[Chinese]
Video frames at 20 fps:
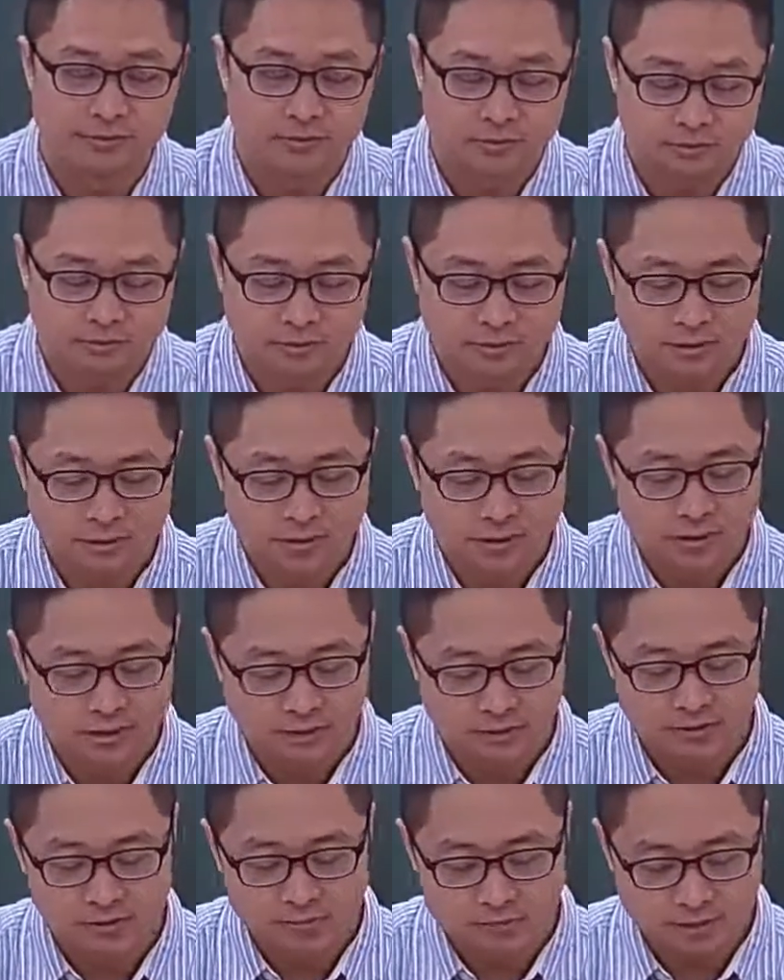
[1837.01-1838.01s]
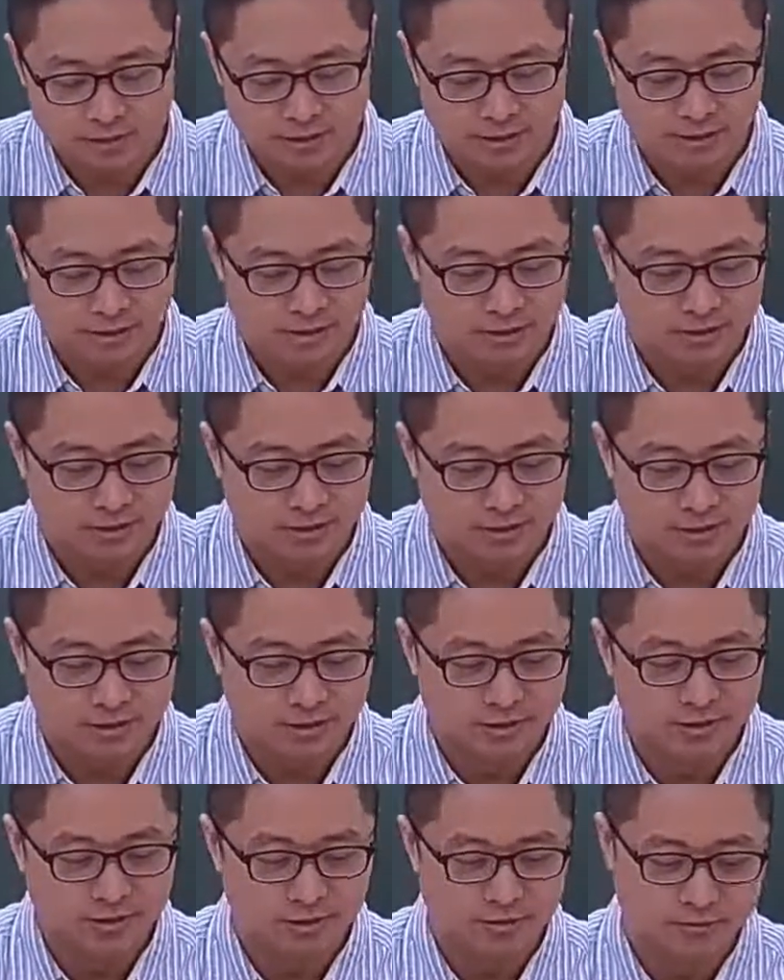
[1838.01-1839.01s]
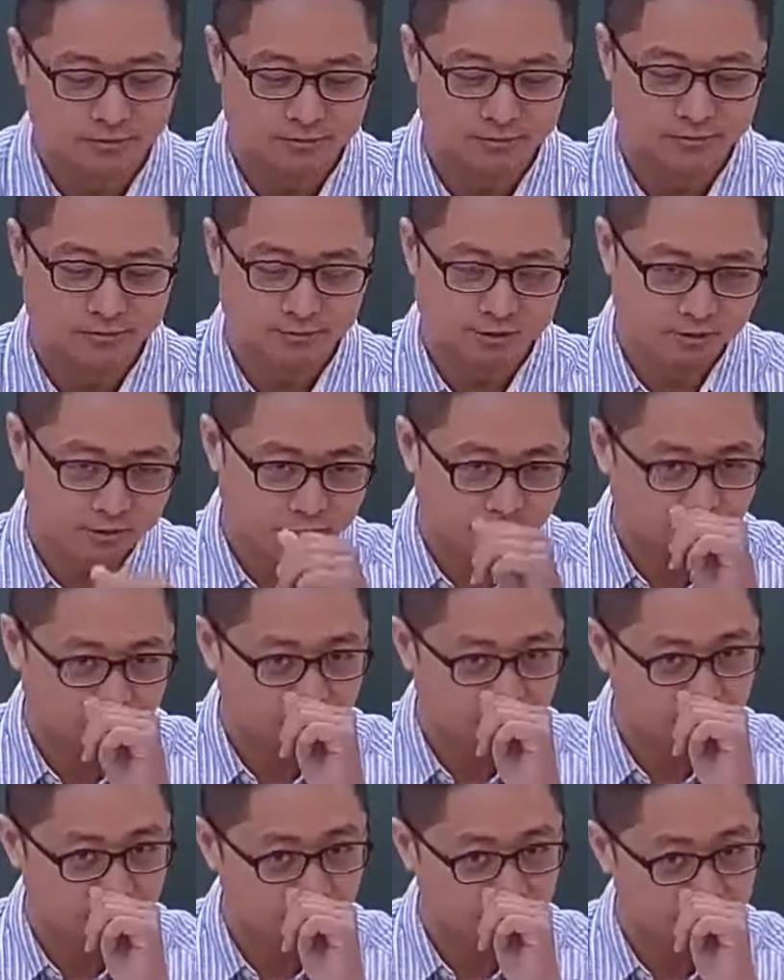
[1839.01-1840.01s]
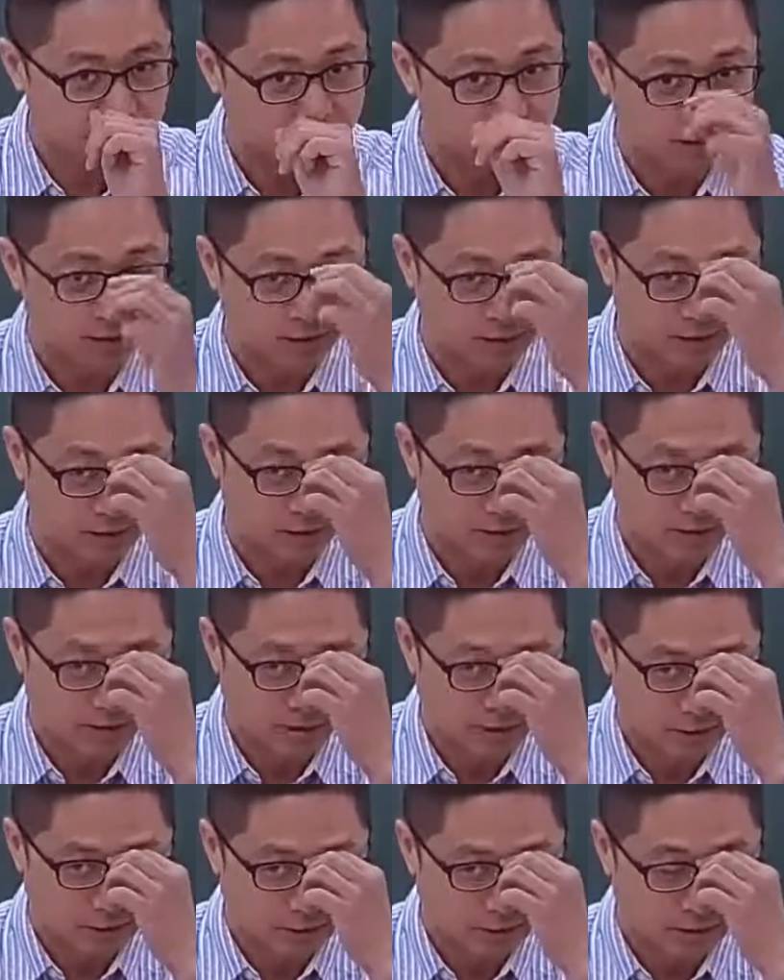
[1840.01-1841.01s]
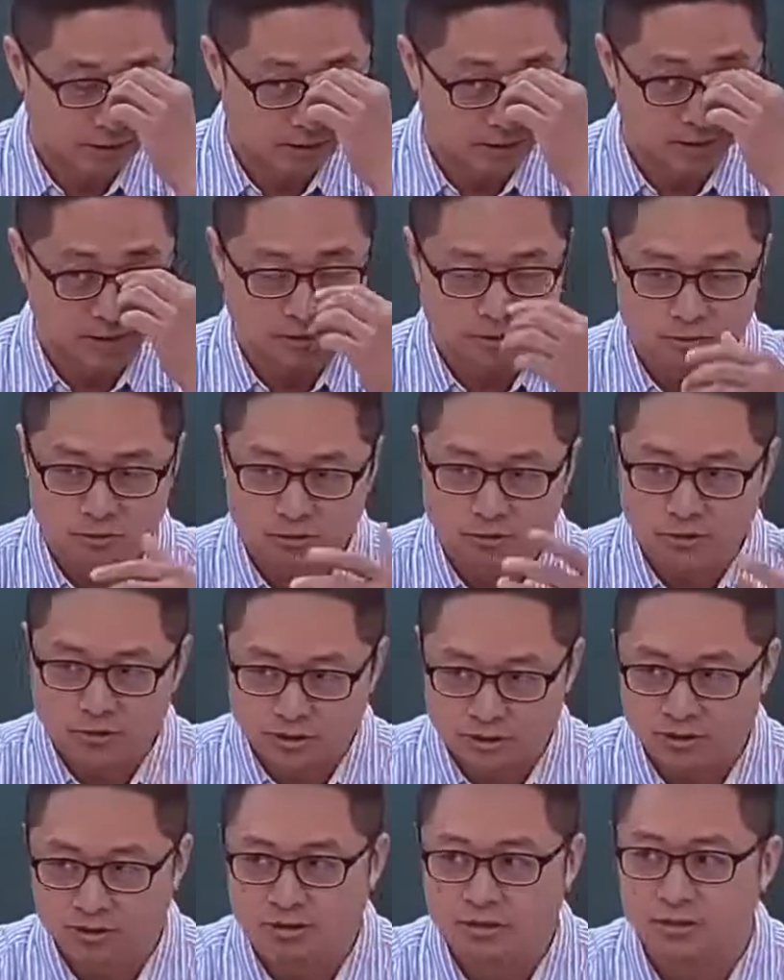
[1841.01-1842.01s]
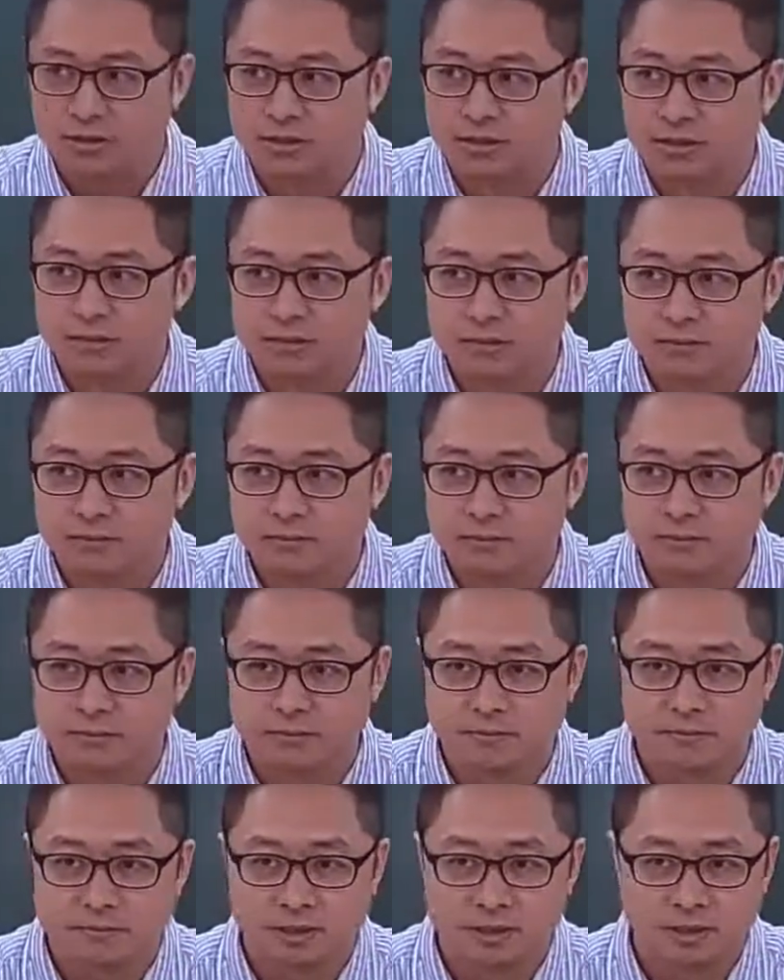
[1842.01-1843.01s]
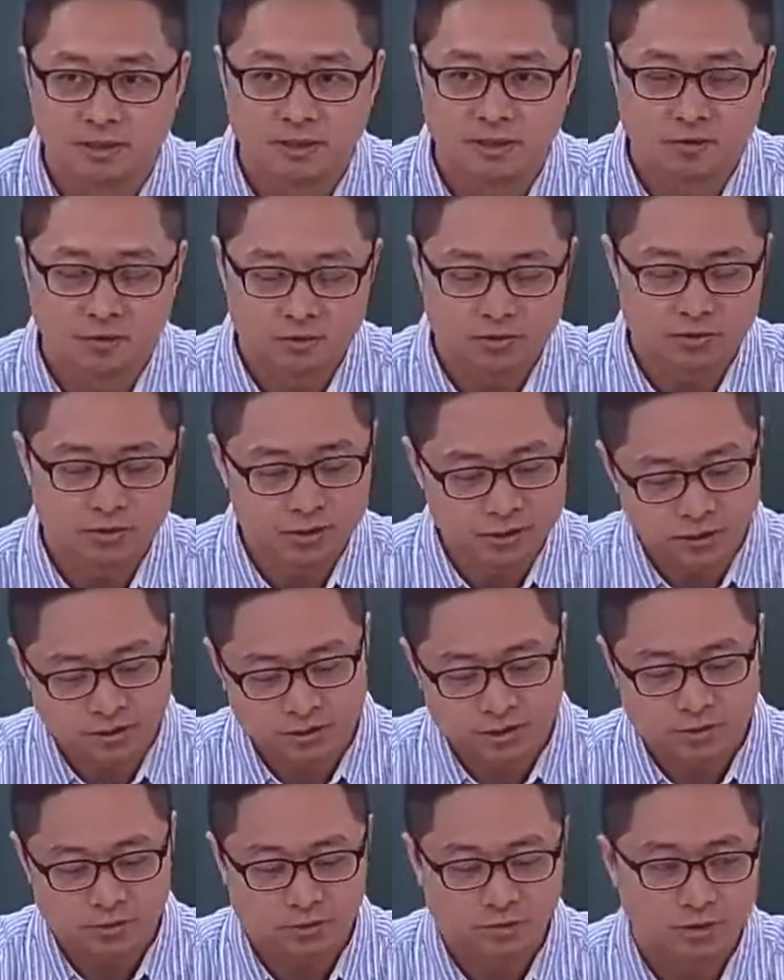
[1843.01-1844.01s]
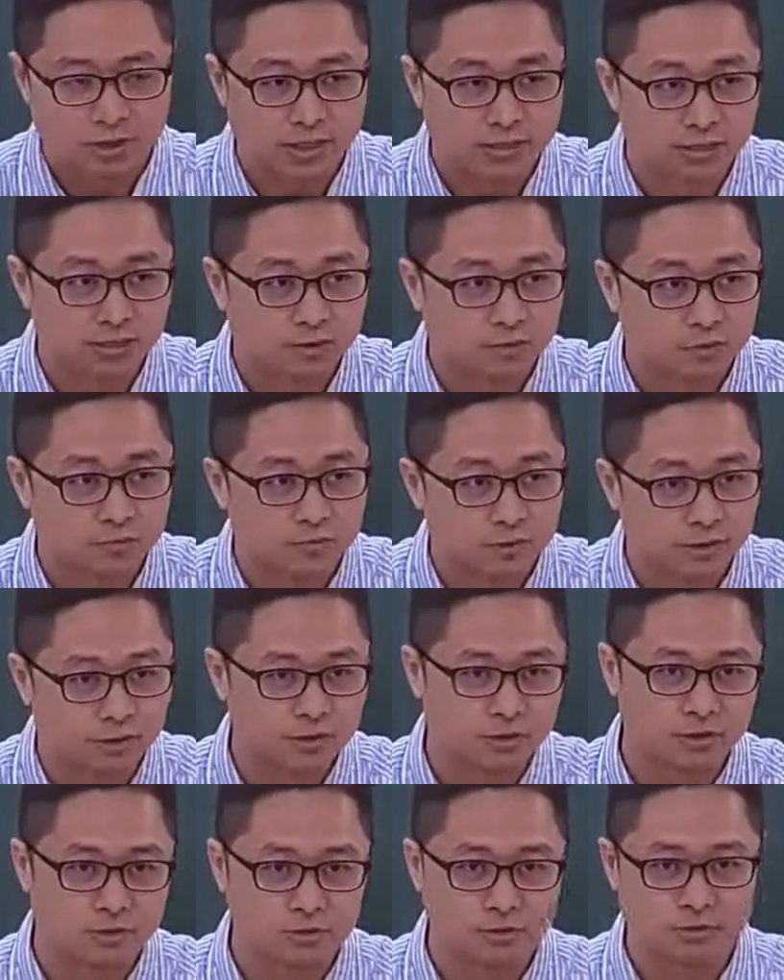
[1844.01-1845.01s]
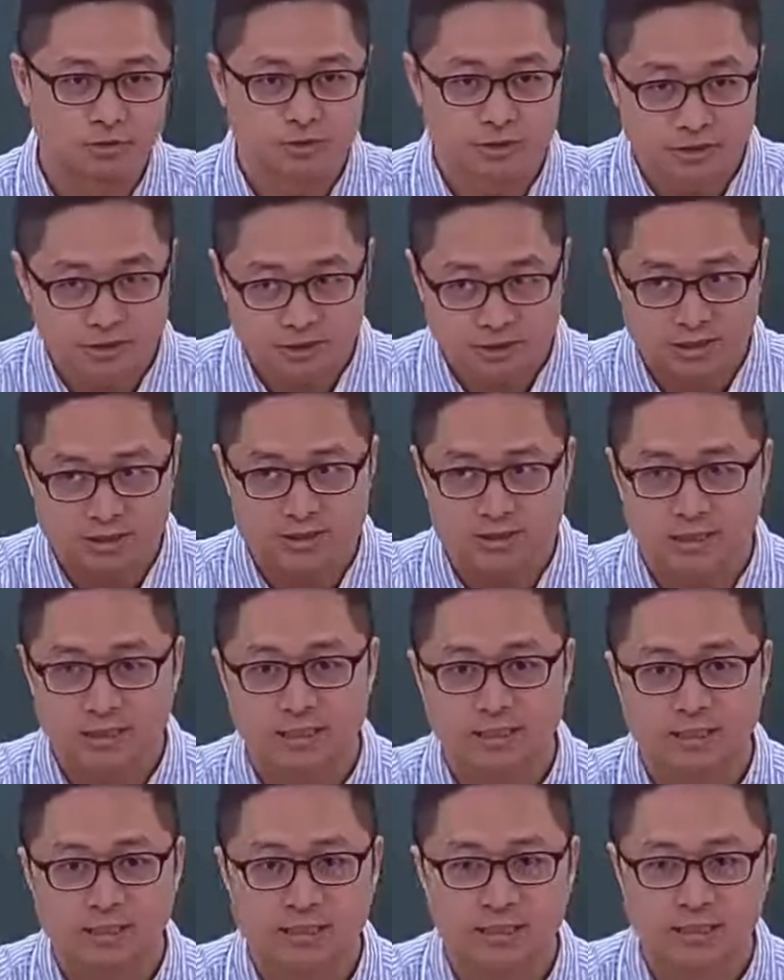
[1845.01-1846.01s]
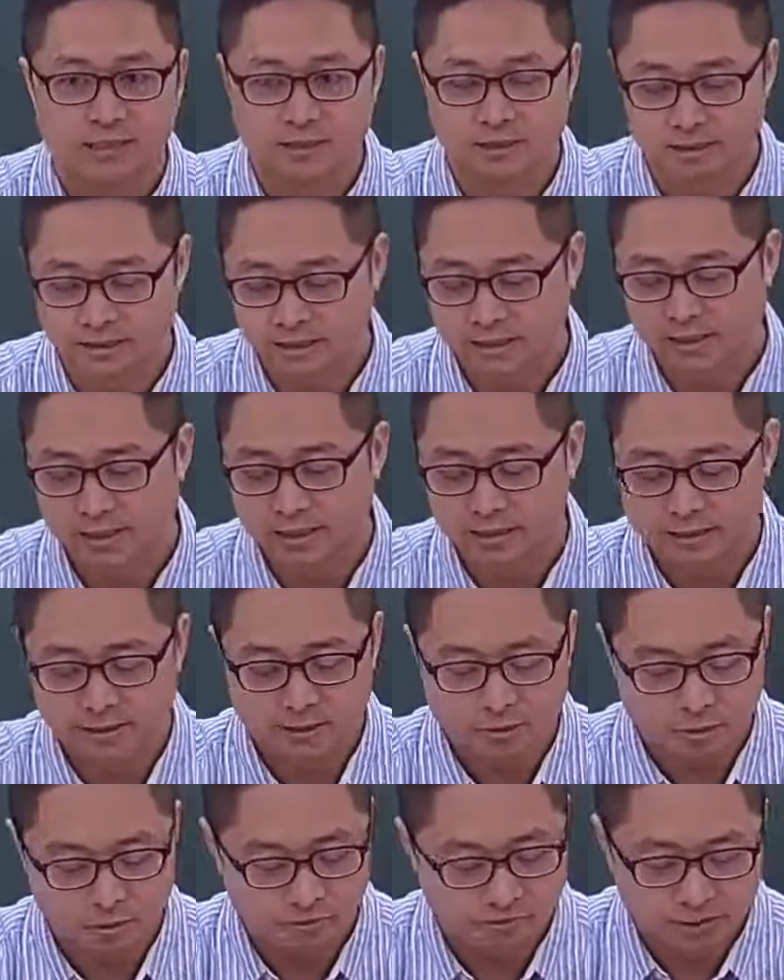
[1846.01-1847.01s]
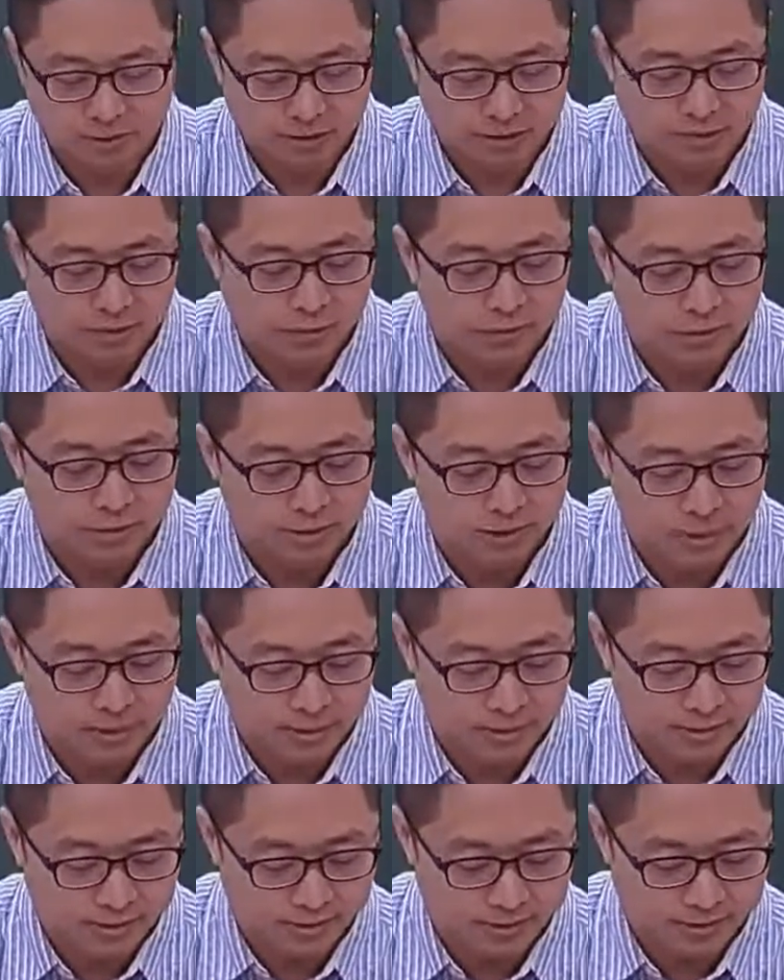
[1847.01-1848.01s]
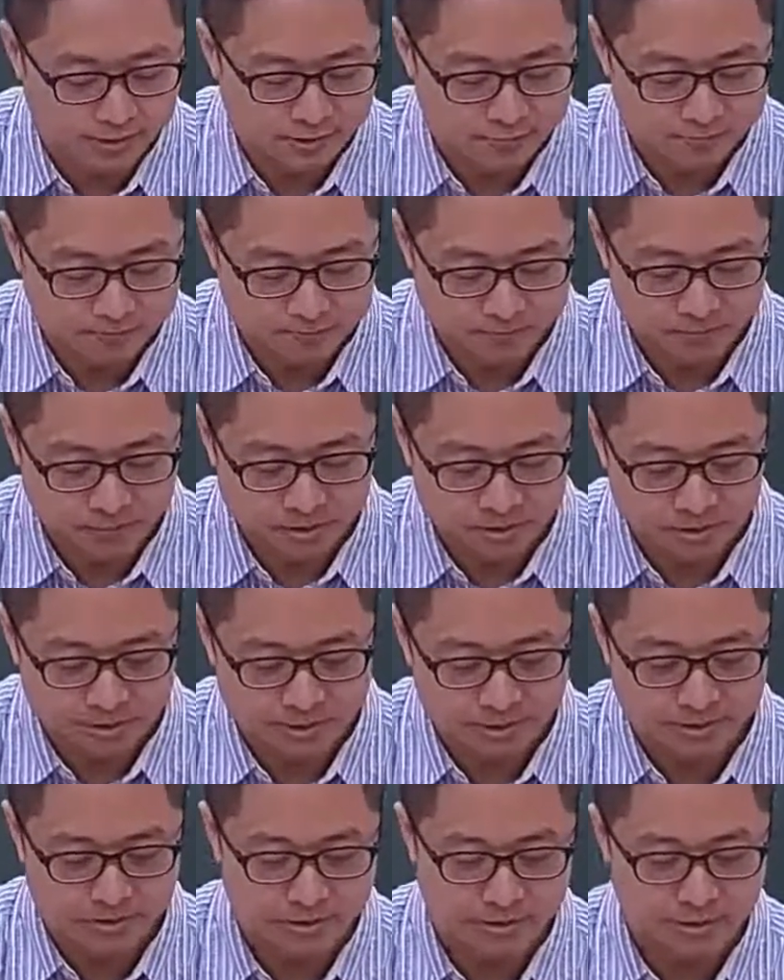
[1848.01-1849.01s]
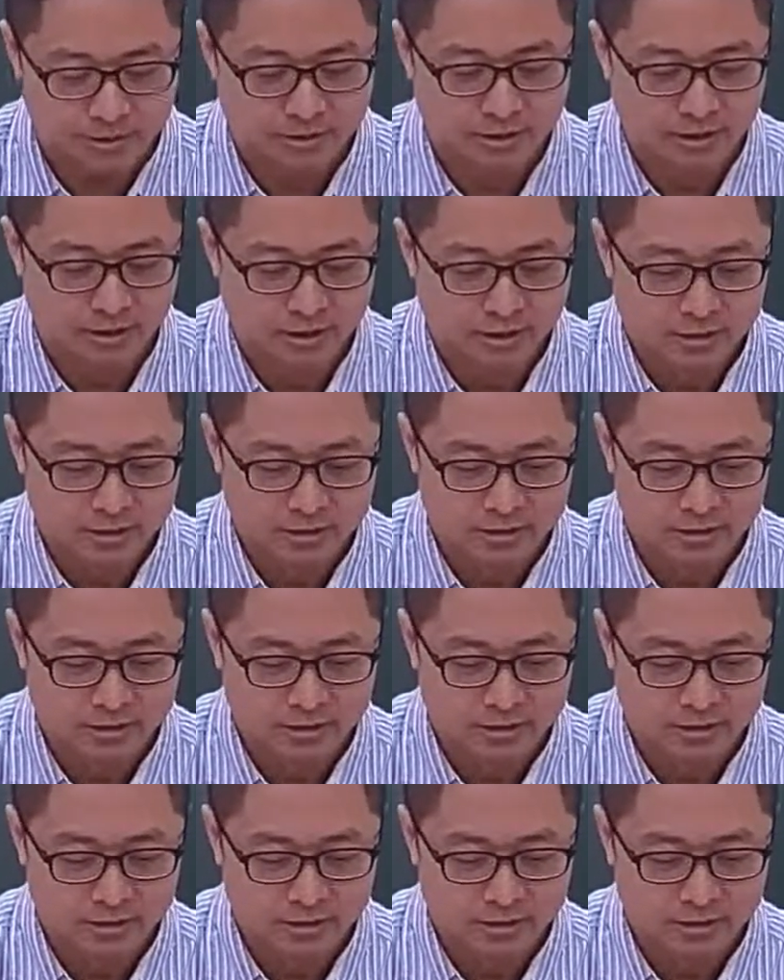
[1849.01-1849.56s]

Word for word: 如果说因为每个人的有些同学是可能呃去年底好，或者说今年初开始准备，有些同学是现在啊才开始要准备，那不一样啊哈。每个人的这个